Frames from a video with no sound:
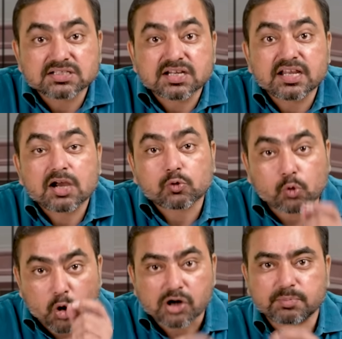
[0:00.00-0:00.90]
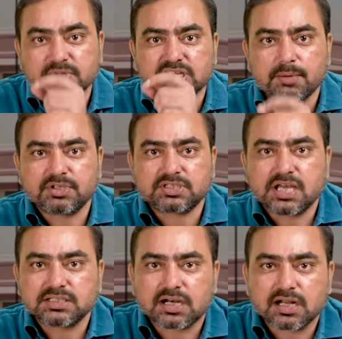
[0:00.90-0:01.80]
के जरिए कोर्ट में साबित
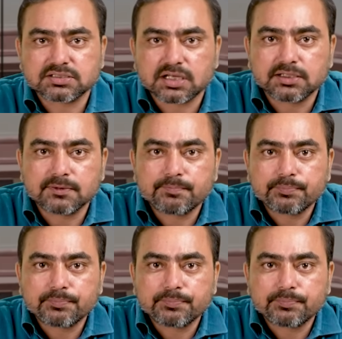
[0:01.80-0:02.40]
किया जाना चाहिए